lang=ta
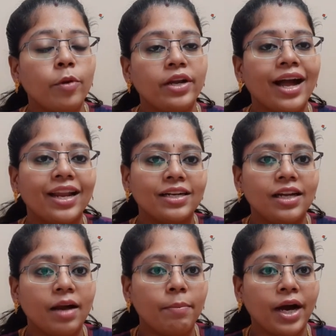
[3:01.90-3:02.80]
போய்
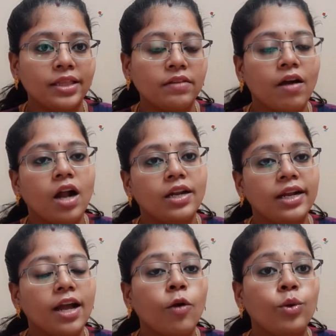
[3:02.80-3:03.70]
டைரெக்டாக பார்த்து
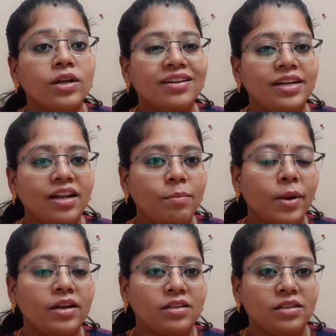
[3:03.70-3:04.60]
வாங்கினீங்கன்னா உங்களுக்கு ரிட்டர்ன்
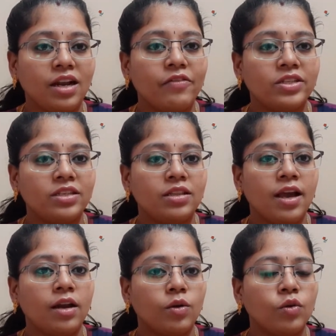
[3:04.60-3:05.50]
பண்ணுறதுக்குலாம்
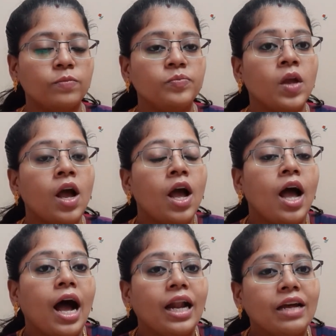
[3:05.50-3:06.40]
வசதியாக இருக்கும்
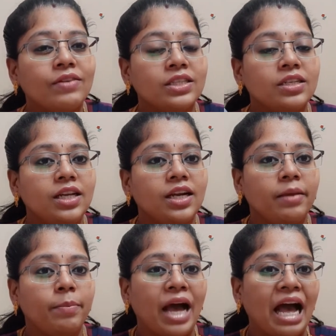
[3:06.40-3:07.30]
ஆனால் வந்து
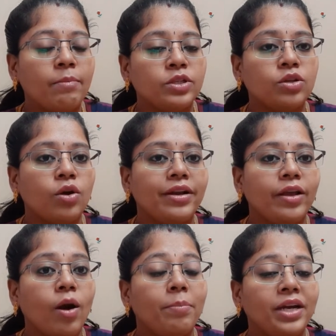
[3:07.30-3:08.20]
நீங்கள் இப்போ
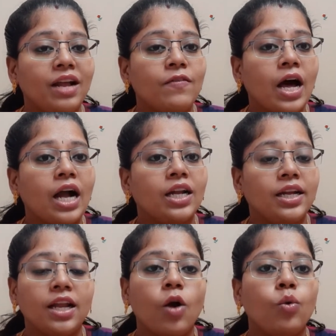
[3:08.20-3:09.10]
அமேசான்லேயோ அப்படிலாம்
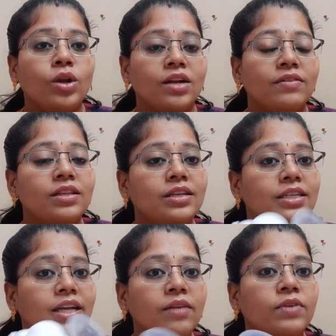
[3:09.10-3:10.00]
வாங்கினீங்கன்னா உங்களுக்கு வந்து
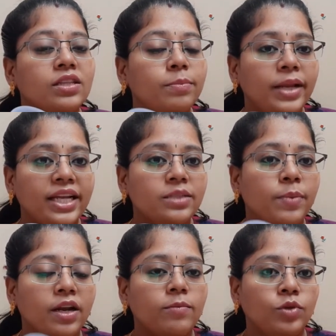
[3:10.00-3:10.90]
ரிட்டர்ன் வந்து ப்ளேஸ்
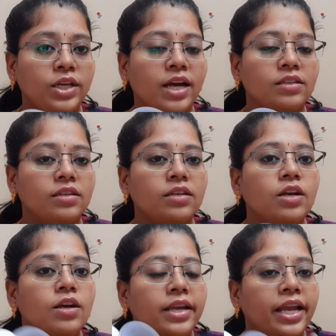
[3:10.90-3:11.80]
பண்ண முடியாது
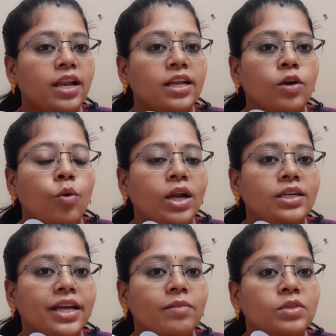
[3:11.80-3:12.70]
ஏன்னா நீங்கள் ஒன்
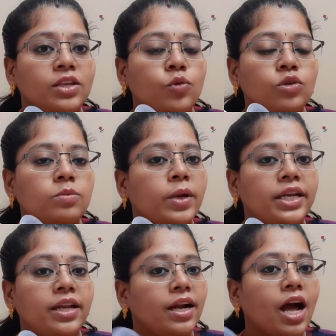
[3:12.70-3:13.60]
டைம் இதை யூஸ்
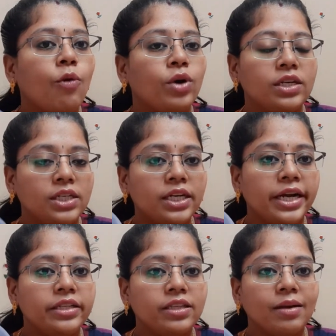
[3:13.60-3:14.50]
பண்ணிட்டீங்கன்னா அவங்க
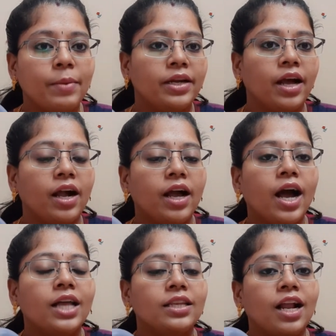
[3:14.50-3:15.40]
ரிட்டர்ன் எடுத்துக்க மாட்டாங்க
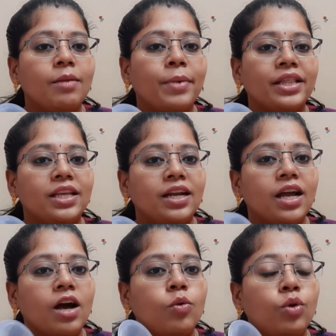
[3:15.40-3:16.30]
அதனால்
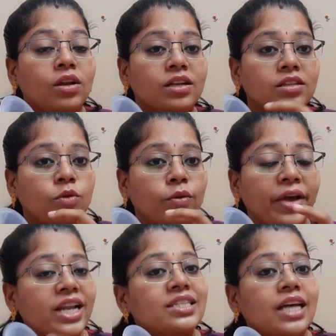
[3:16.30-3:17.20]
பார்த்தீங்கன்னா உங்களுக்கு இது ஒரு
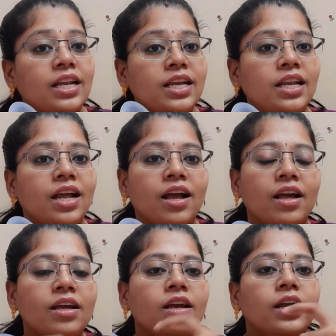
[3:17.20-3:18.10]
வேலை சரியில்லை
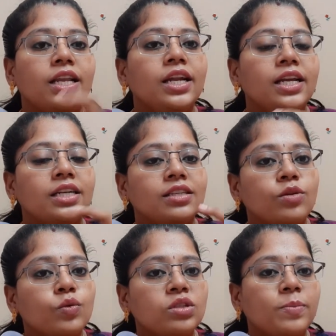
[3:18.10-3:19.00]
இல்லை நீங்கள் இதை
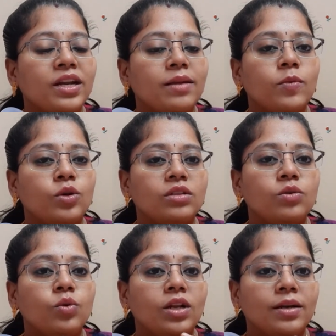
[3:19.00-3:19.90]
யூஸ் பண்ணும்போது
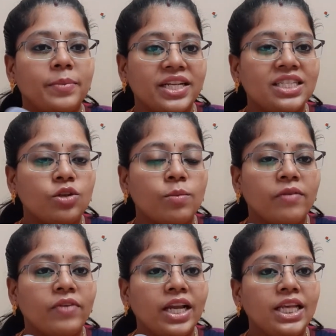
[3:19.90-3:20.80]
உங்களுக்கு பிரெஸ்ட்
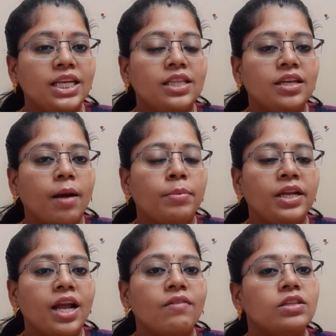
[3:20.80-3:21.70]
ரொம்ப வலிக்குது
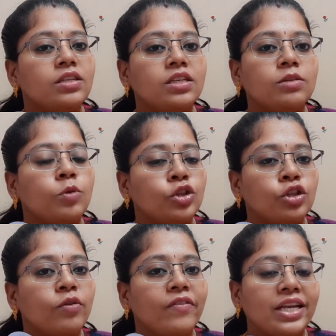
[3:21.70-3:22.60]
அப்படின்னா வந்துட்டு இது
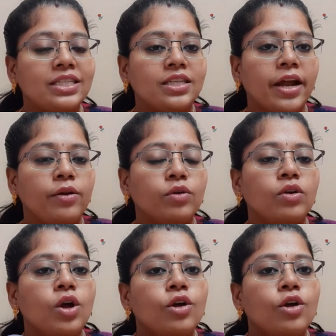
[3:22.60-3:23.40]
மொத்தம் வேஸ்ட் ஆகிடும்